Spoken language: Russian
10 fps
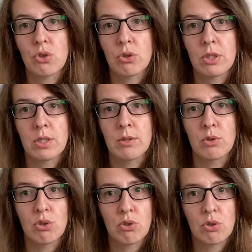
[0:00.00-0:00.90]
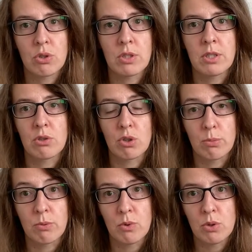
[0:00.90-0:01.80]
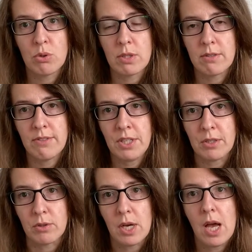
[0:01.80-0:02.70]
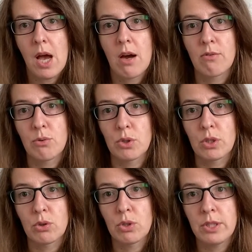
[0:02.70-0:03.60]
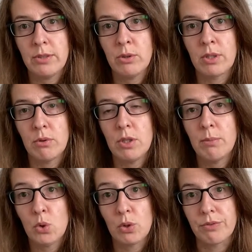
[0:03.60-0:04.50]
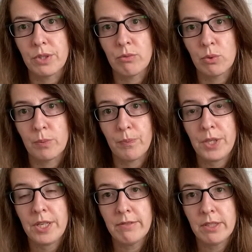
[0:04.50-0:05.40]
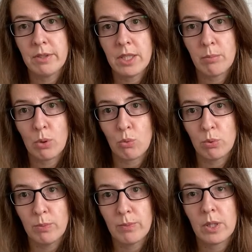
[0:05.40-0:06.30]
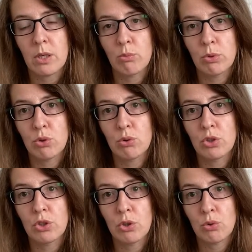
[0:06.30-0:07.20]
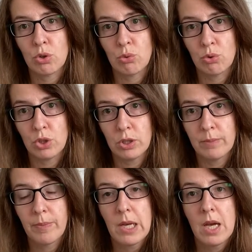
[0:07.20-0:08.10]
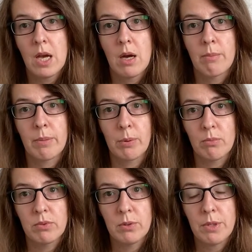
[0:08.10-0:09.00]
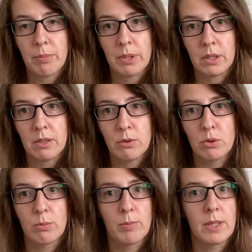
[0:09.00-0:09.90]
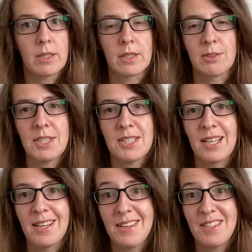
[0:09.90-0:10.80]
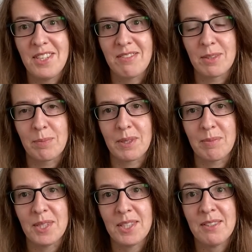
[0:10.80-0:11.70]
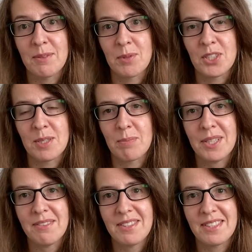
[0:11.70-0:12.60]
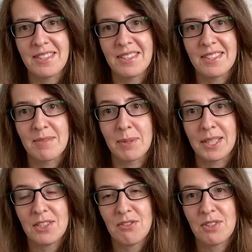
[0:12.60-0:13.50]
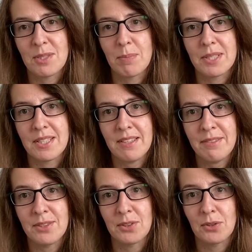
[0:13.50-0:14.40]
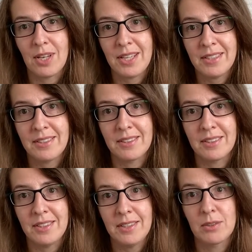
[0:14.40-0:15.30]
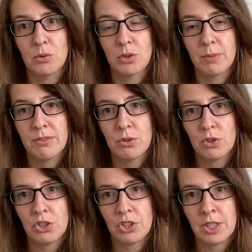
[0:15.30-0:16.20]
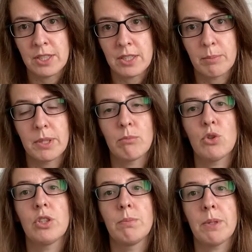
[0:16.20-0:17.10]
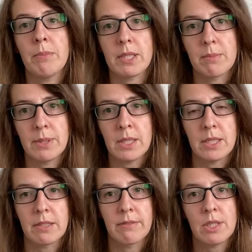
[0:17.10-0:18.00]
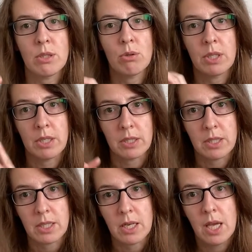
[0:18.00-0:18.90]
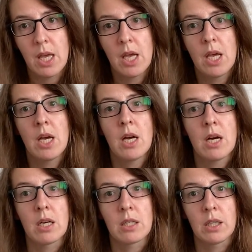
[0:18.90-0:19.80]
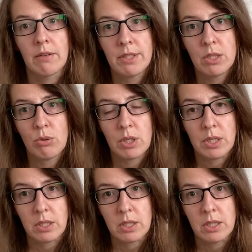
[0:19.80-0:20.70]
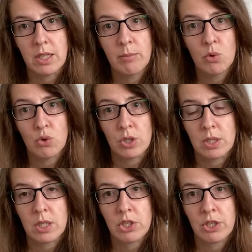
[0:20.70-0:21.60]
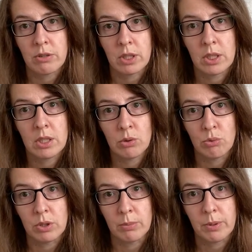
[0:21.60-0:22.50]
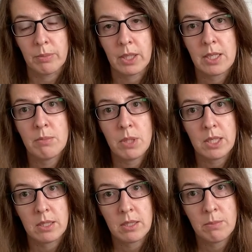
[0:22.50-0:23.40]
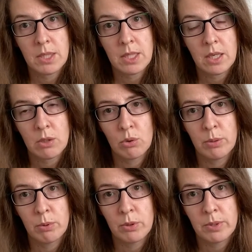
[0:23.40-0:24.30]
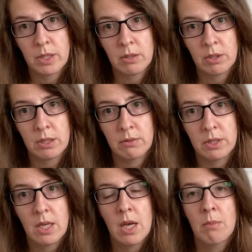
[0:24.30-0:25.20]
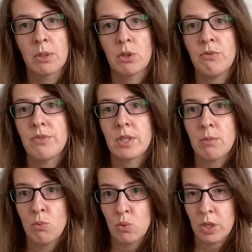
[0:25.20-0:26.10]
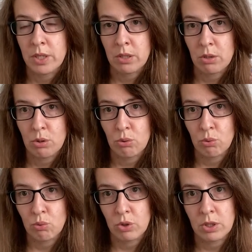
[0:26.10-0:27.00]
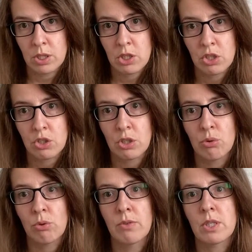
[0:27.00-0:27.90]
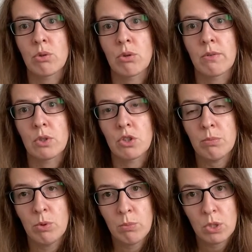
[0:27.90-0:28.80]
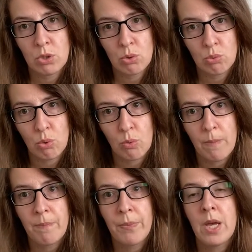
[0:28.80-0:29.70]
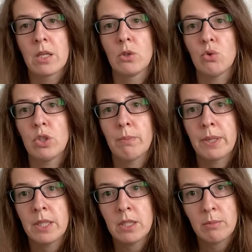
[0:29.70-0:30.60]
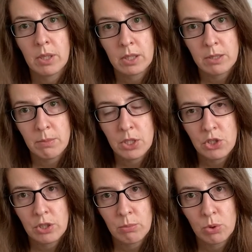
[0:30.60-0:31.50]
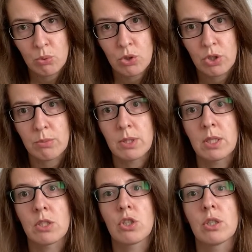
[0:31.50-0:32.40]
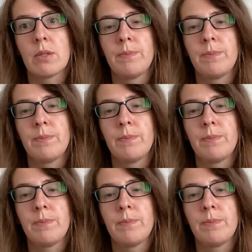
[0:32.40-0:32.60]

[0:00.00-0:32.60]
что-то делаю, еще что-то делаю, чтобы воздух зазвенел. Вот, то есть делаю довольно много всего. я взяла на пробу коробочку с четырех штучек, попробовала, мне понравилось, думаю, блин, как классно, для ленивых прям, не надо вообще запариваться, не надо заморачиваться, поставила, она тлеет, ты, у тебя все очищается. Потому что, например, смотрите, вас коррекции – а, для вас то коррекции нам нужно сначала накануне, например, разметить места, куда будем закладывать, потом в саму коррекцию нужно зажечь на юго-востоке волшебную микстуру, нужно по этим размеченным точкам, значит,